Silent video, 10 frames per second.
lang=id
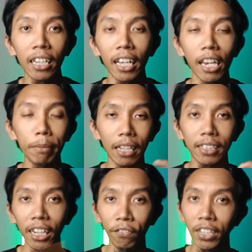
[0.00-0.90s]
kalian bisa
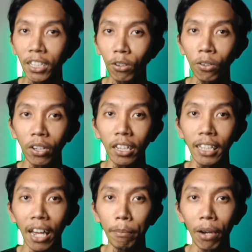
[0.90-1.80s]
cek video
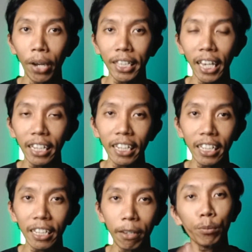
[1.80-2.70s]
yang bawahnya
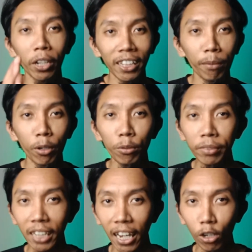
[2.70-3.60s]
ini. Buat yang belum,
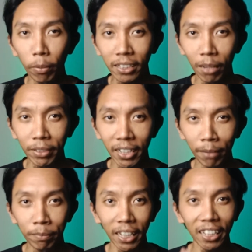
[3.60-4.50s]
jangan lupa
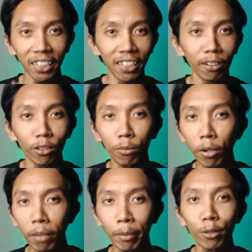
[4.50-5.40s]
subscribe. Saya Sigitri
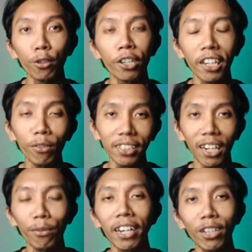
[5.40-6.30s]
Utomo, pamit undur diri.
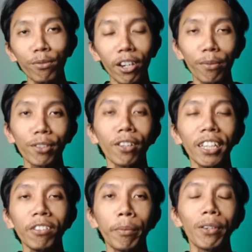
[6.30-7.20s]
Wassalamualaikum
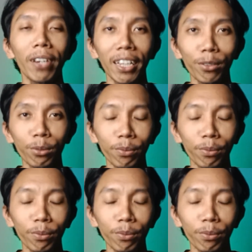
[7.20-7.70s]
warahmatullahi wabarakatuh.